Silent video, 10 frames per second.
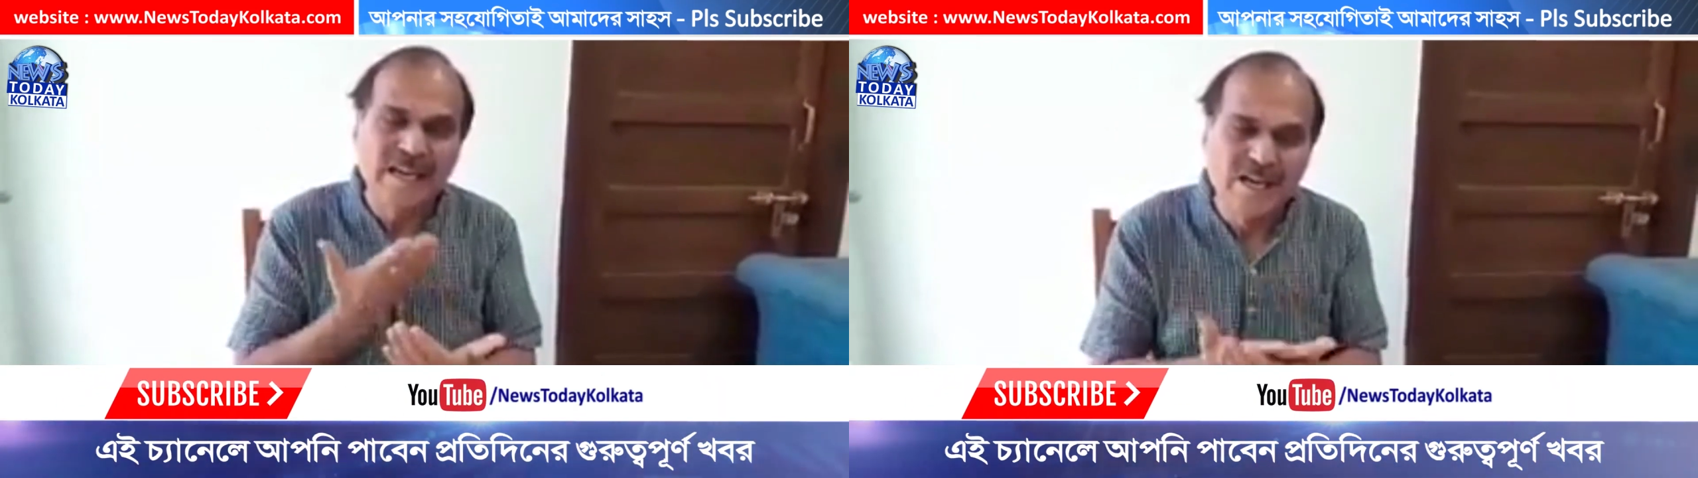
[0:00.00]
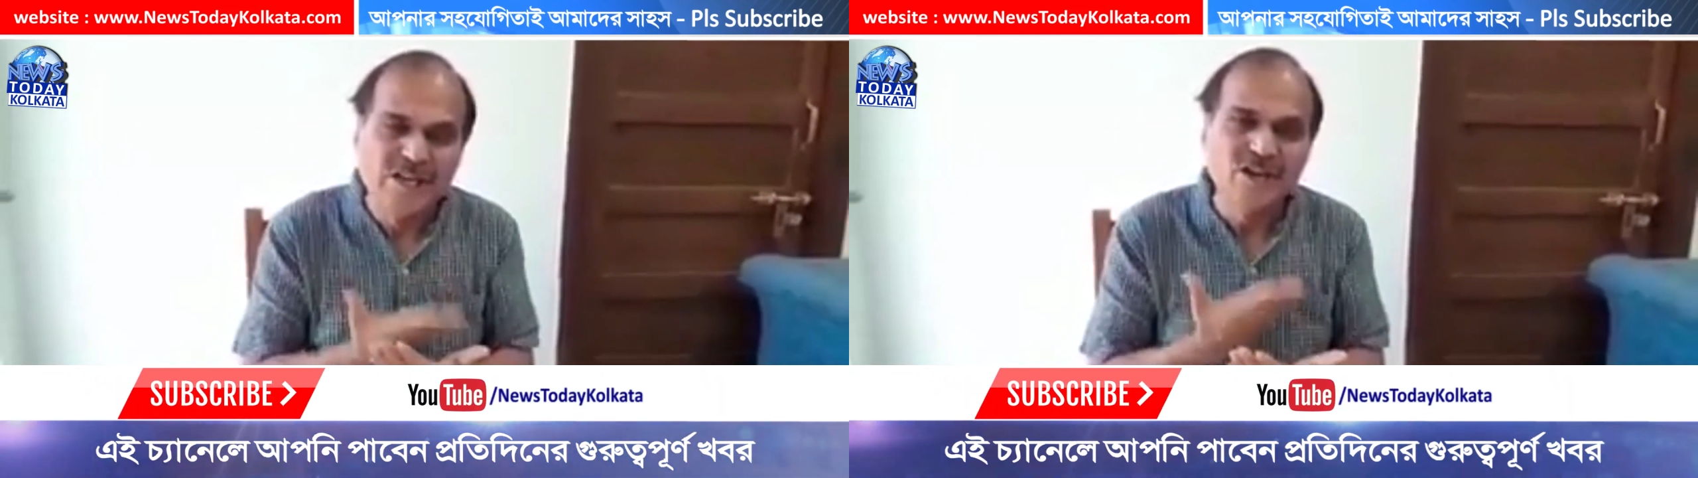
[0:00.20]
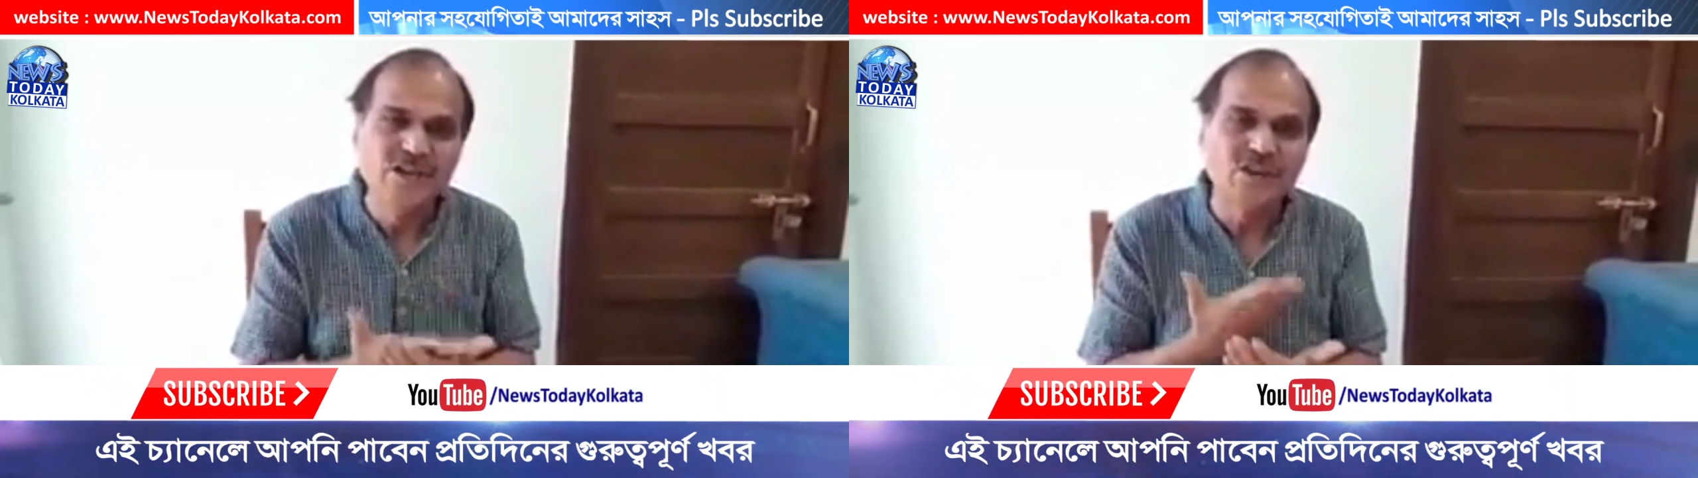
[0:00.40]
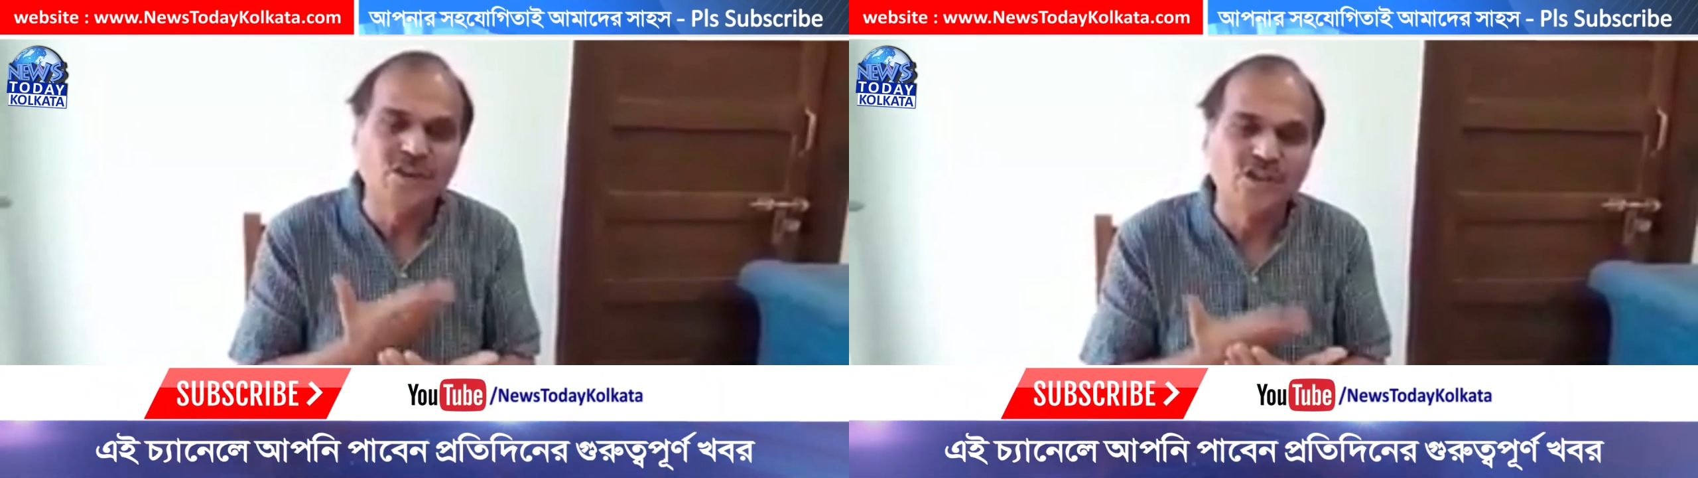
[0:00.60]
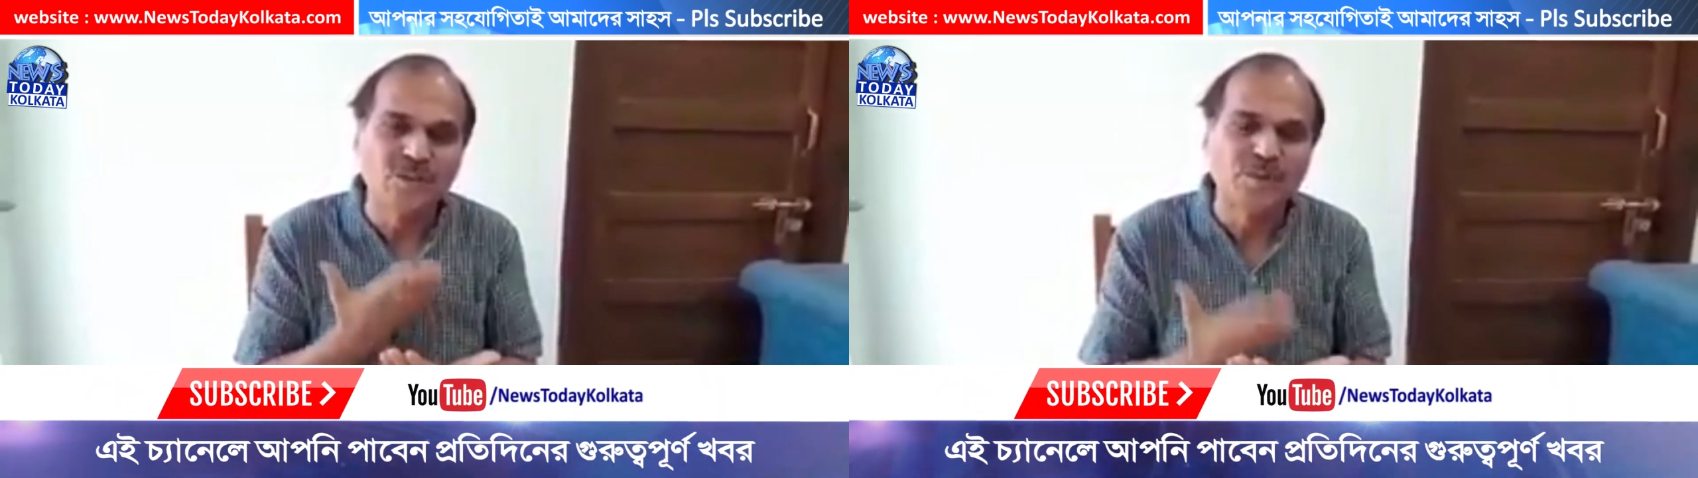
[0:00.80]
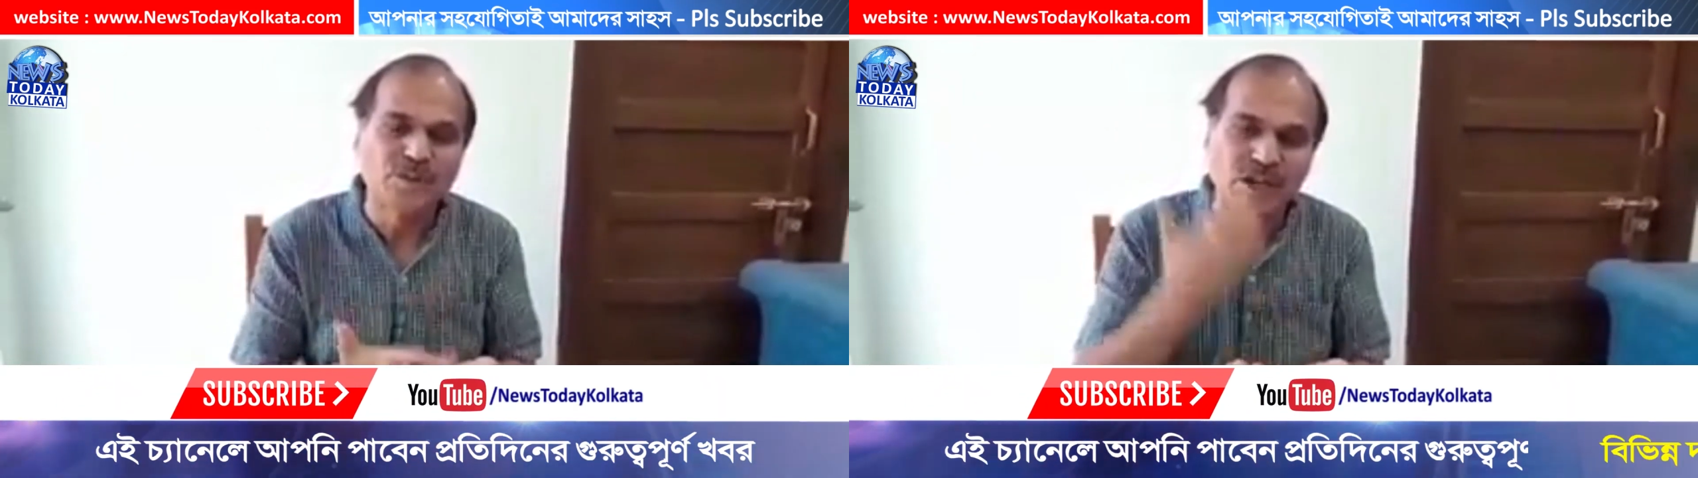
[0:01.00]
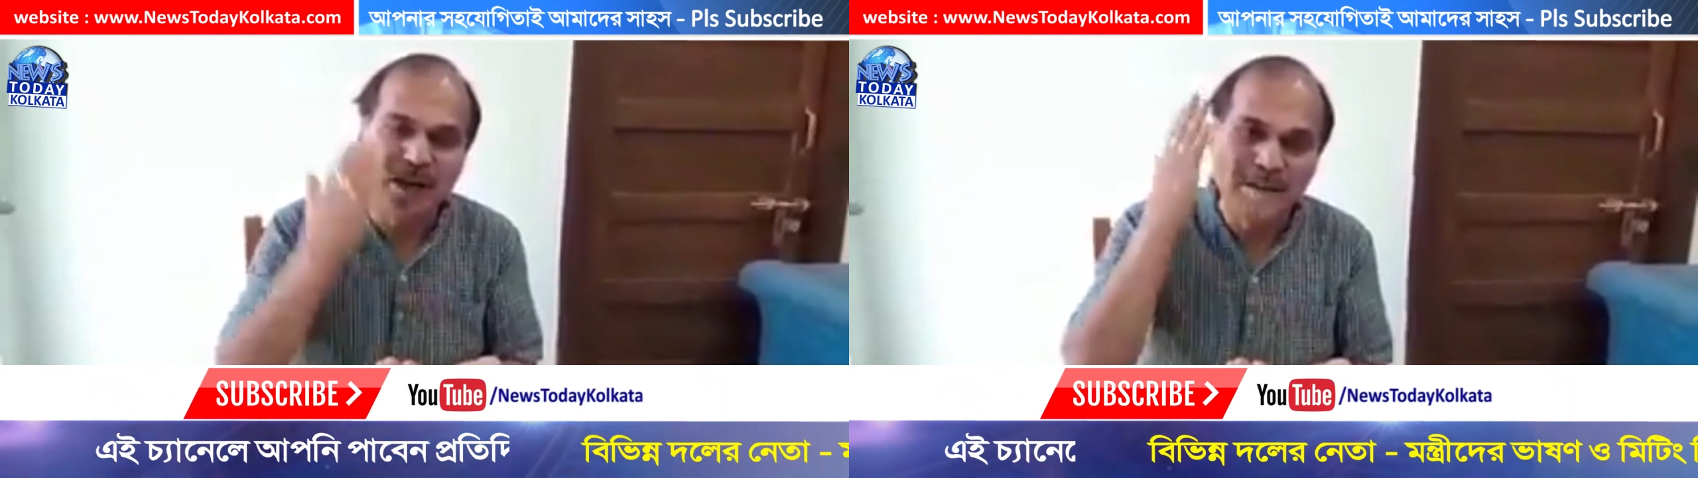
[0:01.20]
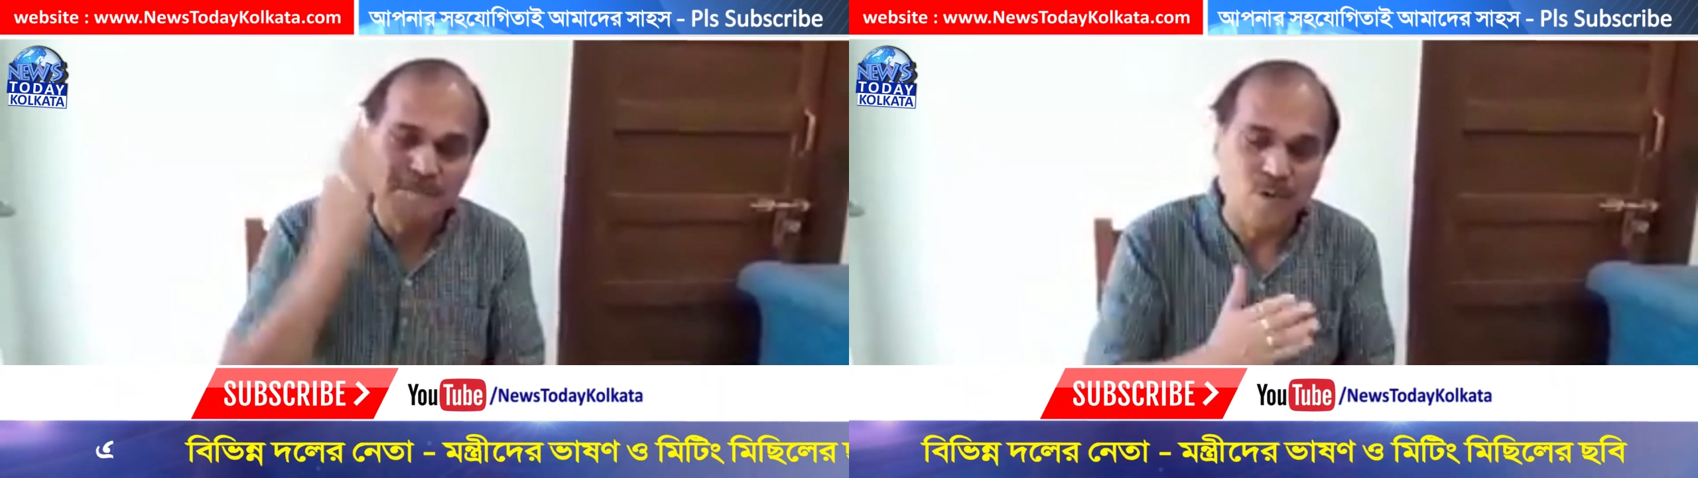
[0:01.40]
নিজ নিজ
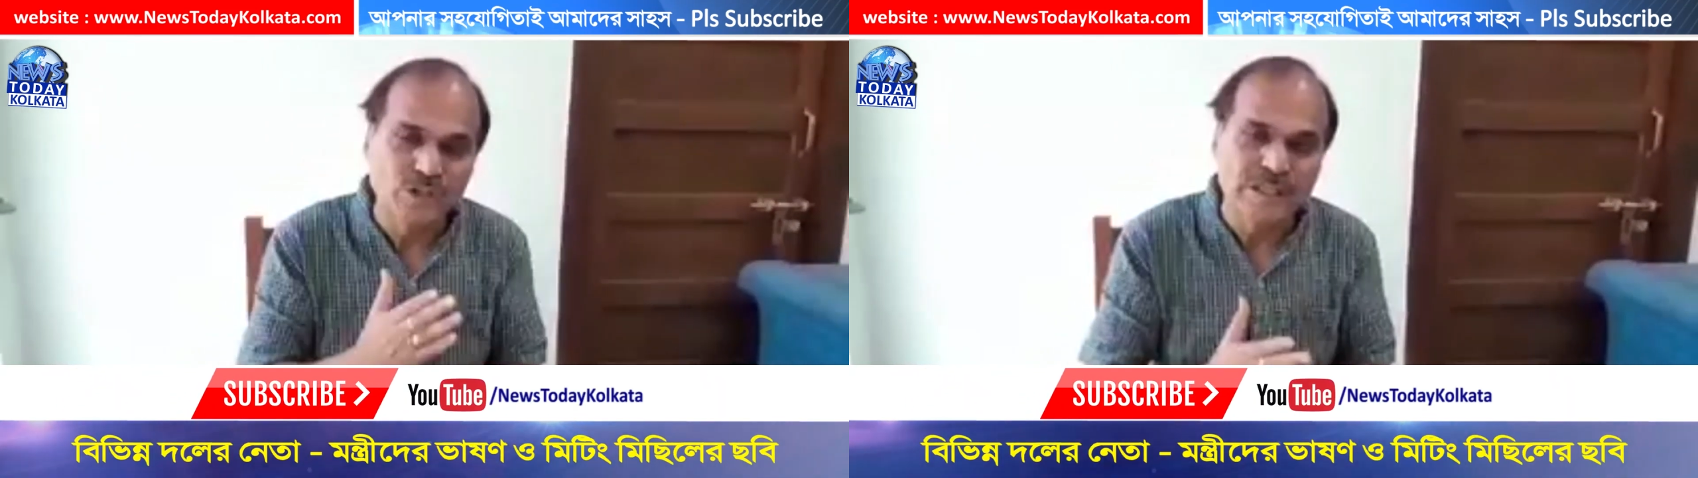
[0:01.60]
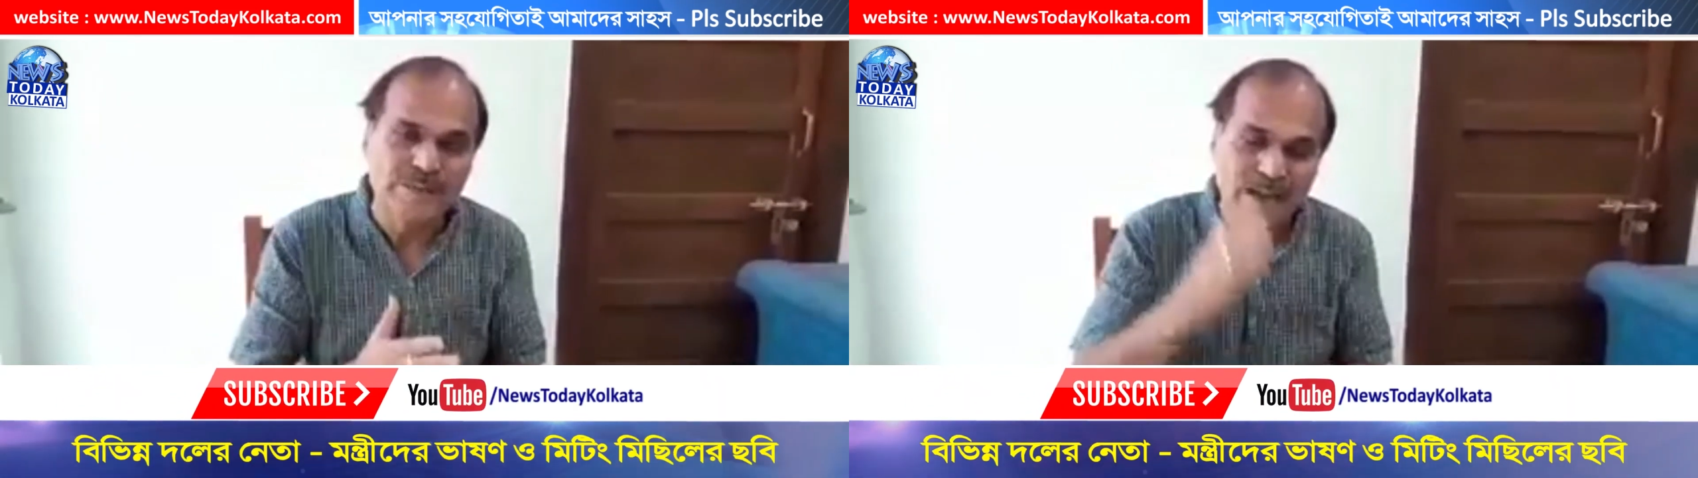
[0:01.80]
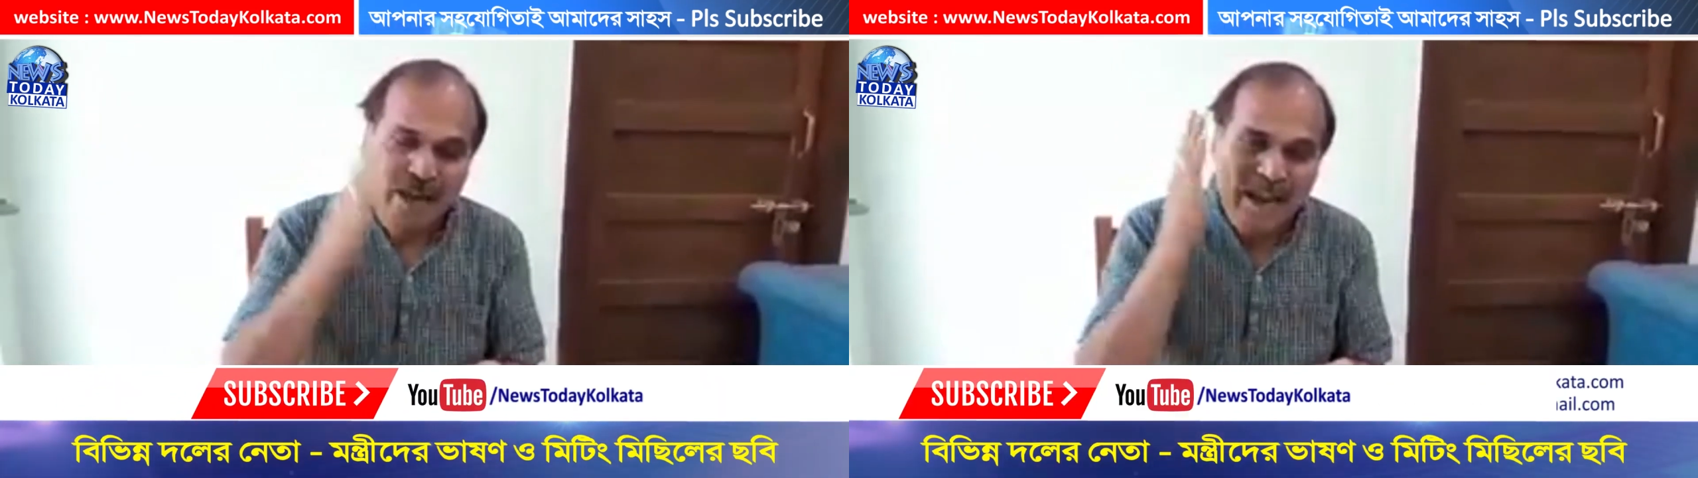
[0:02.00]
গন্তব্যস্থলে পৌঁছে দেওয়া